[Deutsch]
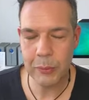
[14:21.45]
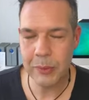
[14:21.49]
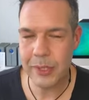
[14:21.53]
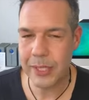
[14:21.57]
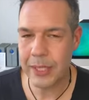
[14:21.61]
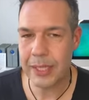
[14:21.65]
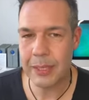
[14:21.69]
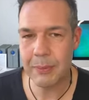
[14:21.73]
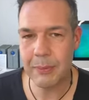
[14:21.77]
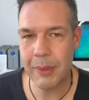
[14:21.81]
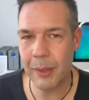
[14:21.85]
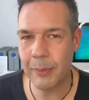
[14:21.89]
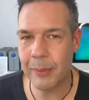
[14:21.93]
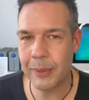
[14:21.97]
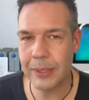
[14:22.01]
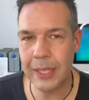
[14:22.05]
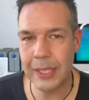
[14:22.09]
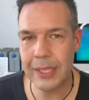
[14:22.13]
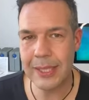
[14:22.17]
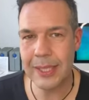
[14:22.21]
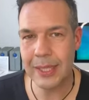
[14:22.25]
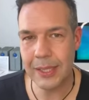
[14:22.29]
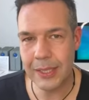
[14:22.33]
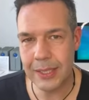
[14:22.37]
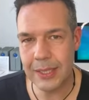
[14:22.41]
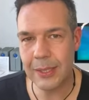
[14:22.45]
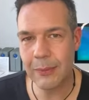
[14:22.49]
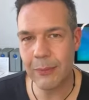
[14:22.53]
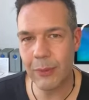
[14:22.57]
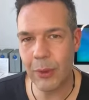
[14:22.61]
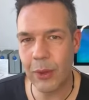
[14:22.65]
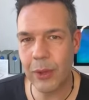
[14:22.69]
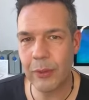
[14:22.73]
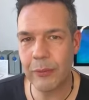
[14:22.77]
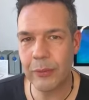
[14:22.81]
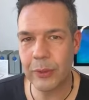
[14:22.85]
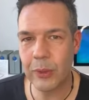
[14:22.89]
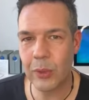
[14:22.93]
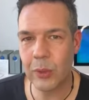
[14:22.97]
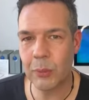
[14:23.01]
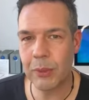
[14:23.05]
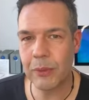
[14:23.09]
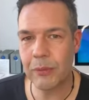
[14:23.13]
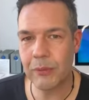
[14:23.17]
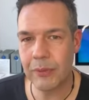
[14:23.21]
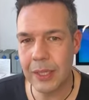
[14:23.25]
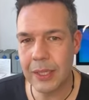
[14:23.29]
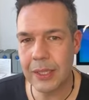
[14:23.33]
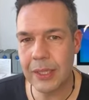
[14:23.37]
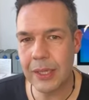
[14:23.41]
Sie ist mir aber jetzt letzte Woche wieder über
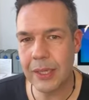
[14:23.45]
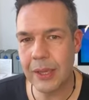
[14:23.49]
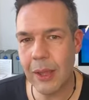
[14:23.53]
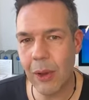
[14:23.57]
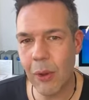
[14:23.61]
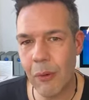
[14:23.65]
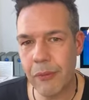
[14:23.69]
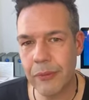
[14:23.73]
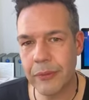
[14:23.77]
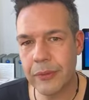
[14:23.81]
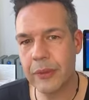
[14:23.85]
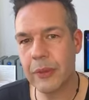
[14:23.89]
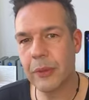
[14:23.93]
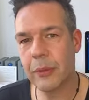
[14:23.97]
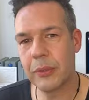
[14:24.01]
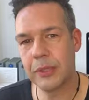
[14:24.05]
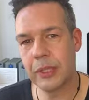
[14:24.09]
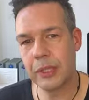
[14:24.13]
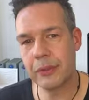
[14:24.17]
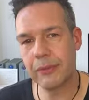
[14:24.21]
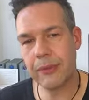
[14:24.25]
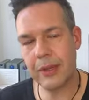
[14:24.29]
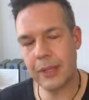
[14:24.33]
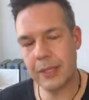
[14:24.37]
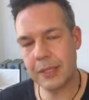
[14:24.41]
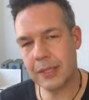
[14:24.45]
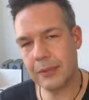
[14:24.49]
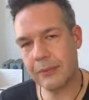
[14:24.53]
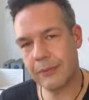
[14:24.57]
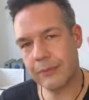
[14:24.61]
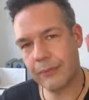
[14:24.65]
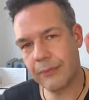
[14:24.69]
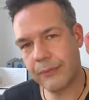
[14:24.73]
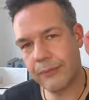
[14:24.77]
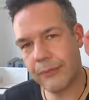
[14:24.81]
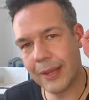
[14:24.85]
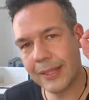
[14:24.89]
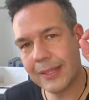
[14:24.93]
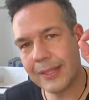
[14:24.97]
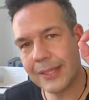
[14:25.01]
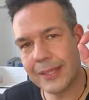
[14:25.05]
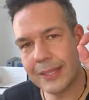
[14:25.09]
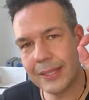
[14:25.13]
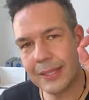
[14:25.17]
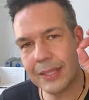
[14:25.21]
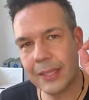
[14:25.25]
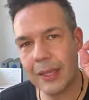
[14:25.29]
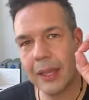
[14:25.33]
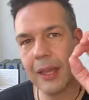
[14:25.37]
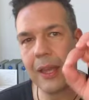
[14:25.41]
den Weg gelaufen und ich fast, fand
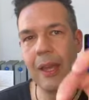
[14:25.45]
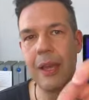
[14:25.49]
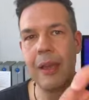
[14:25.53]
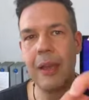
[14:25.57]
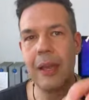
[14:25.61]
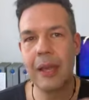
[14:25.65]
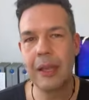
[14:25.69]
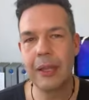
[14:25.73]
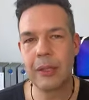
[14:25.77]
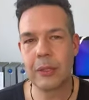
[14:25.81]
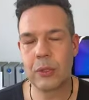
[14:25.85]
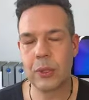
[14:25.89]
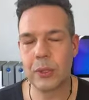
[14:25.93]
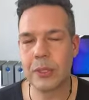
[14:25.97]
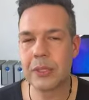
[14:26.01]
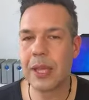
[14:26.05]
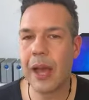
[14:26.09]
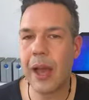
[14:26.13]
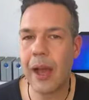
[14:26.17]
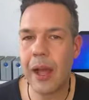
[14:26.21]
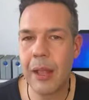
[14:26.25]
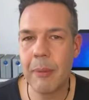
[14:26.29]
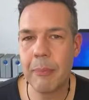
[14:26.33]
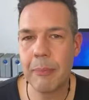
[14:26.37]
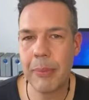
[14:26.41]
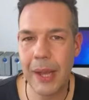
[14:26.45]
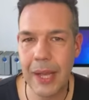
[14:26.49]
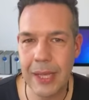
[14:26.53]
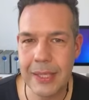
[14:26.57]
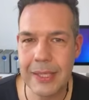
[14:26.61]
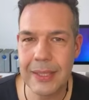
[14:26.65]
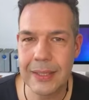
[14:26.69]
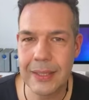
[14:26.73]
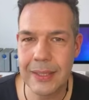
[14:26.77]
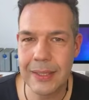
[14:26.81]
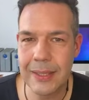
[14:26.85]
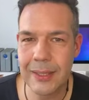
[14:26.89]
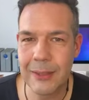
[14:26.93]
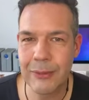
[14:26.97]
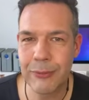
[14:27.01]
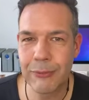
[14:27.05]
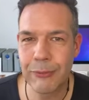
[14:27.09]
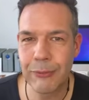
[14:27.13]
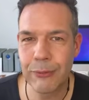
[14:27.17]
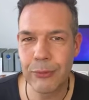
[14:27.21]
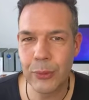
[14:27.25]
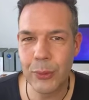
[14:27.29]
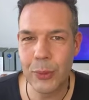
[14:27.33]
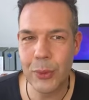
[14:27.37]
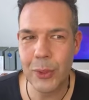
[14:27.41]
sie total passend
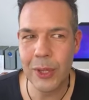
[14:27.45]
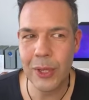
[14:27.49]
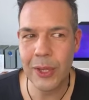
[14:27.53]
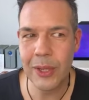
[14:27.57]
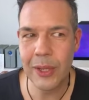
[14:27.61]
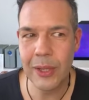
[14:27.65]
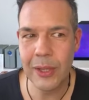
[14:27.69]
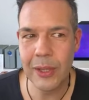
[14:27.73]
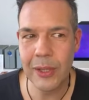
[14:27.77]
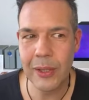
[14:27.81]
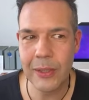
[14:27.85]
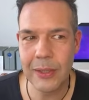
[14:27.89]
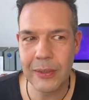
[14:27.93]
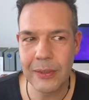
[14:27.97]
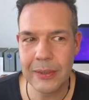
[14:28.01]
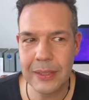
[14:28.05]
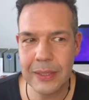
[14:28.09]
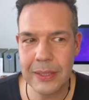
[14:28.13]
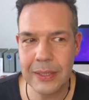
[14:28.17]
für